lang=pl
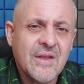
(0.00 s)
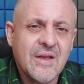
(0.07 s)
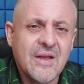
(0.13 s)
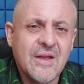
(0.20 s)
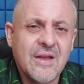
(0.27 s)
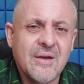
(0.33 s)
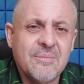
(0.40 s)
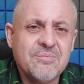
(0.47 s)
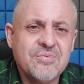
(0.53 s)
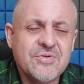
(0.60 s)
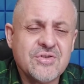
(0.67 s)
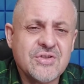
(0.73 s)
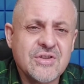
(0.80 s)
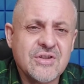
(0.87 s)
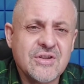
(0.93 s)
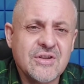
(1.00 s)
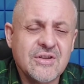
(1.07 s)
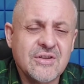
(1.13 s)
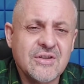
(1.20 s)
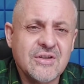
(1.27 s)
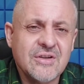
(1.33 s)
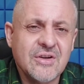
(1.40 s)
E, przy
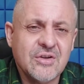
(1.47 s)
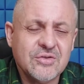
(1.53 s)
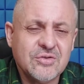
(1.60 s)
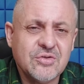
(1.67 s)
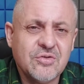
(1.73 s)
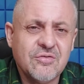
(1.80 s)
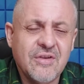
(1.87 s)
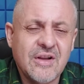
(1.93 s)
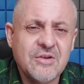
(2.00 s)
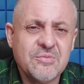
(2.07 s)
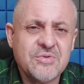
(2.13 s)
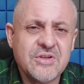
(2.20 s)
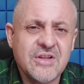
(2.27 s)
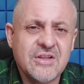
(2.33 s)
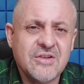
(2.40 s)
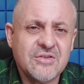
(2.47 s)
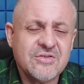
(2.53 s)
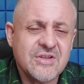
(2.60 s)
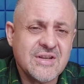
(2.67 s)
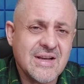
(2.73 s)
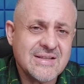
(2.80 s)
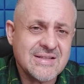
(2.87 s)
e, odtruwaniu, przy
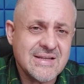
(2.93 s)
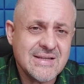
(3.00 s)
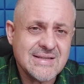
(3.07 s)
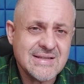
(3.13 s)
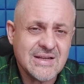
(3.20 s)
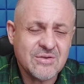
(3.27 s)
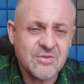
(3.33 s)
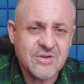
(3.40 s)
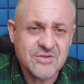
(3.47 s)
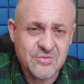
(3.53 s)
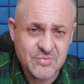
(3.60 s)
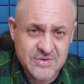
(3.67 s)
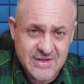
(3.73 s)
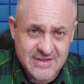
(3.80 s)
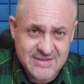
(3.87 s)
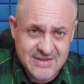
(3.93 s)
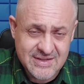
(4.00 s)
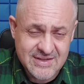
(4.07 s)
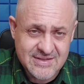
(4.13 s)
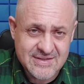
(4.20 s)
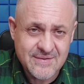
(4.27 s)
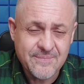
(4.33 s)
detoksykacji z niektórych substancji
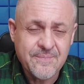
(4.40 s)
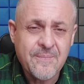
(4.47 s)
jest